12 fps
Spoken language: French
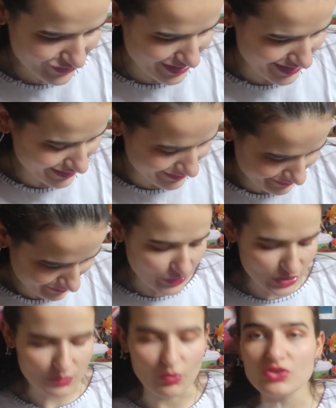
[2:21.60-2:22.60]
voilà. Bah,
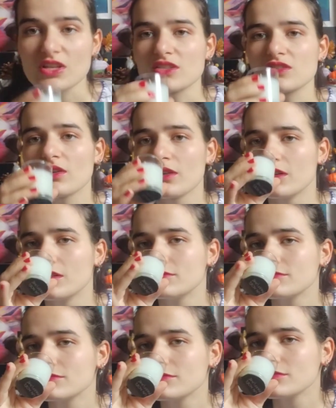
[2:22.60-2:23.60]
effectivement ça sent, euh,
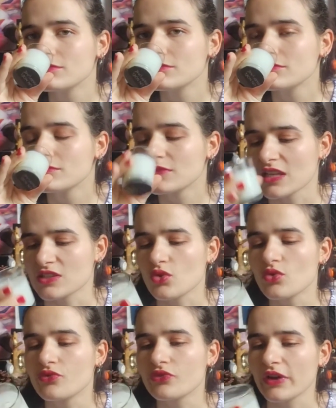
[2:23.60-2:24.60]
ça sent
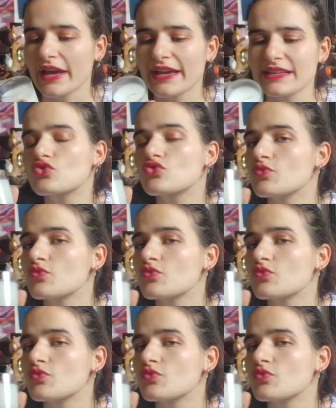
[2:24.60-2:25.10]
le frais.